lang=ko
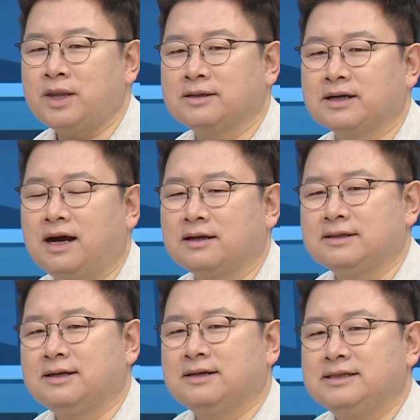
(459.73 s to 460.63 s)
그러니까
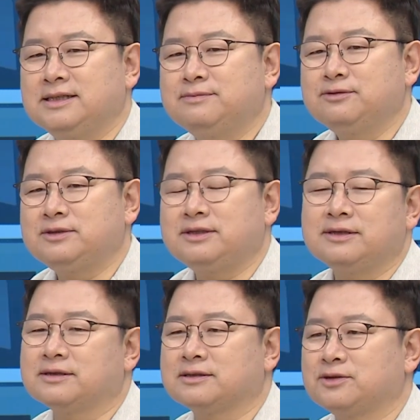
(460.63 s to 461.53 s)
일부
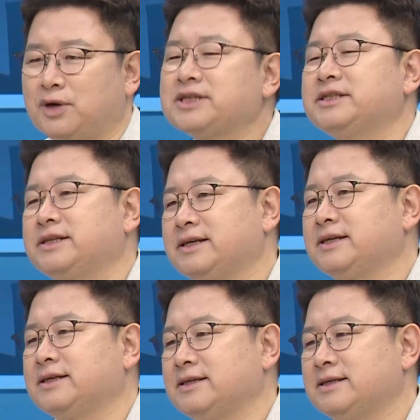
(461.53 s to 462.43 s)
지역은
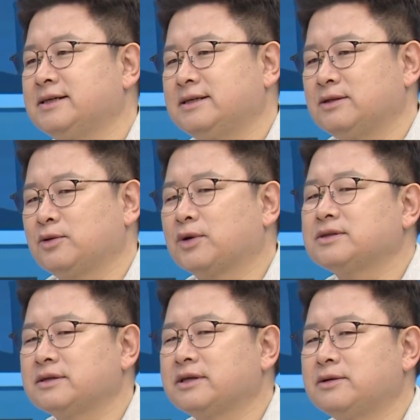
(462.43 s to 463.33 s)
확실히
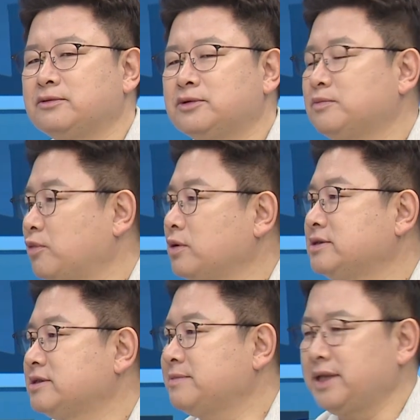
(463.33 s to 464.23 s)
돌아선 기운은
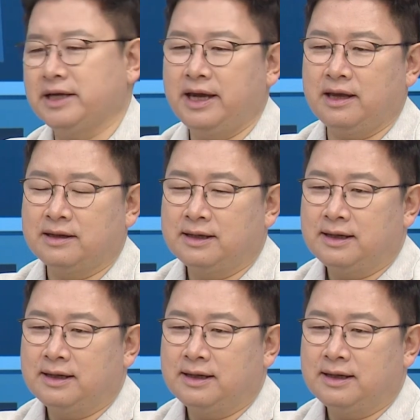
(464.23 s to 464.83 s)
보여지지만 이게